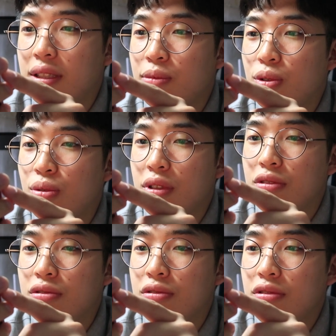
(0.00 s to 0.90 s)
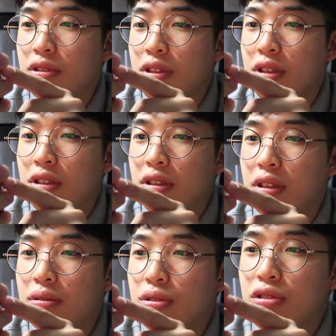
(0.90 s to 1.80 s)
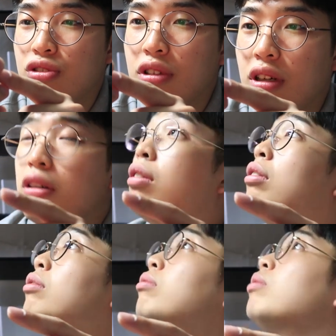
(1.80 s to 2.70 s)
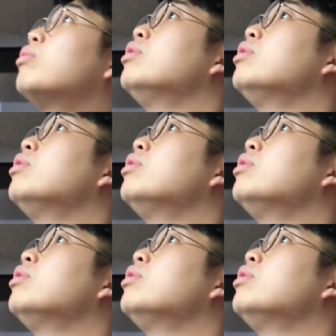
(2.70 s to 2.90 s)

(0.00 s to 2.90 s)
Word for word: 3초 동안 누른 후 디코드 추가 여기 뭐